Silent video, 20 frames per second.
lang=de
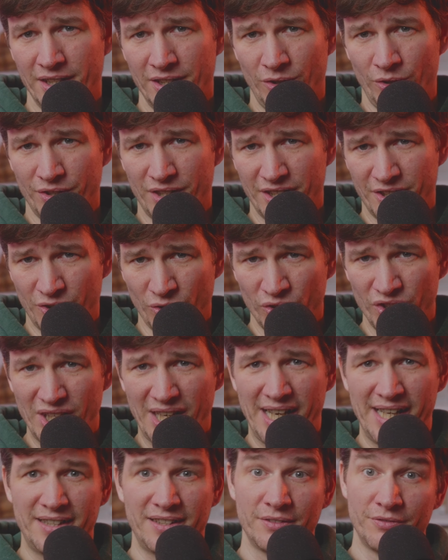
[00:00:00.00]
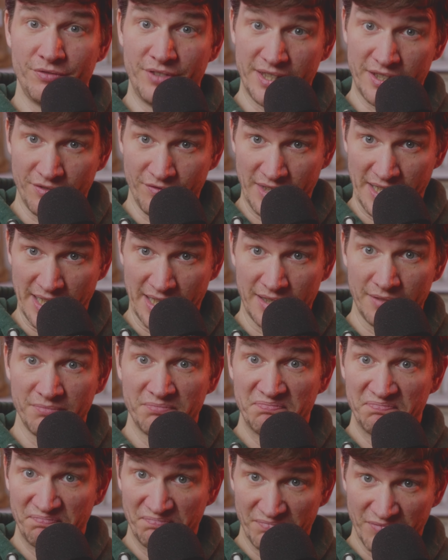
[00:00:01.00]
Und Gesundheit, wissen wir ja,
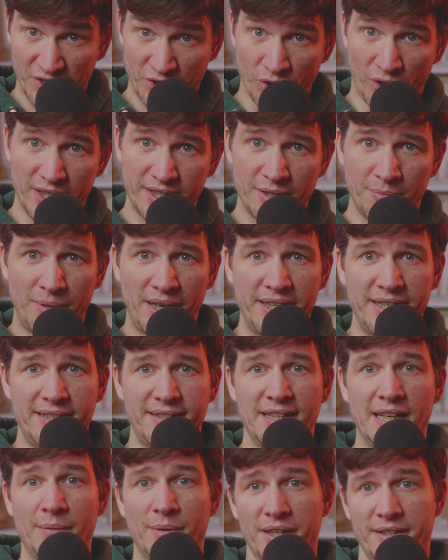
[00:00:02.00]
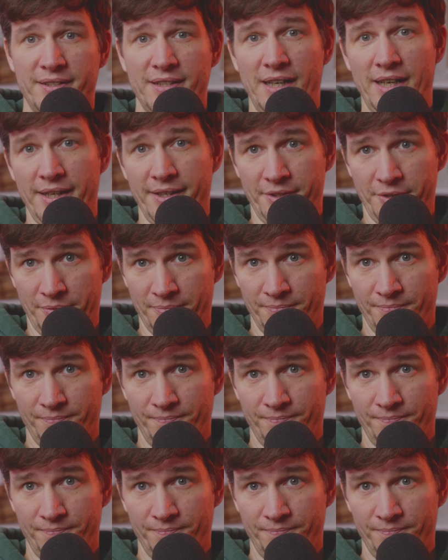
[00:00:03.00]
sollte man nicht selber zahlen.